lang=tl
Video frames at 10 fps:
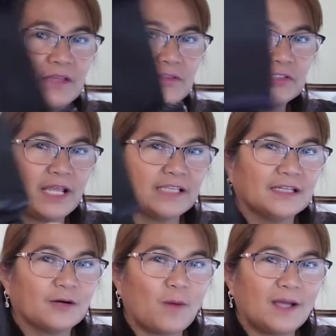I don't like
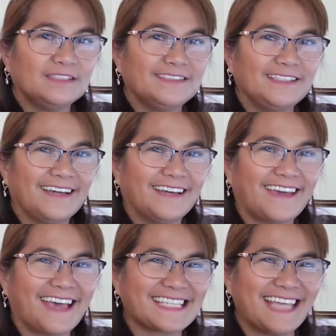the quality, I
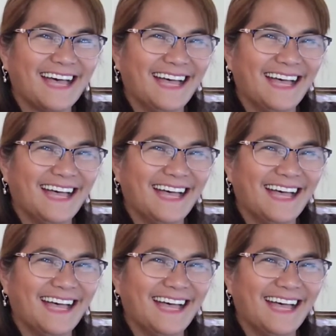guess.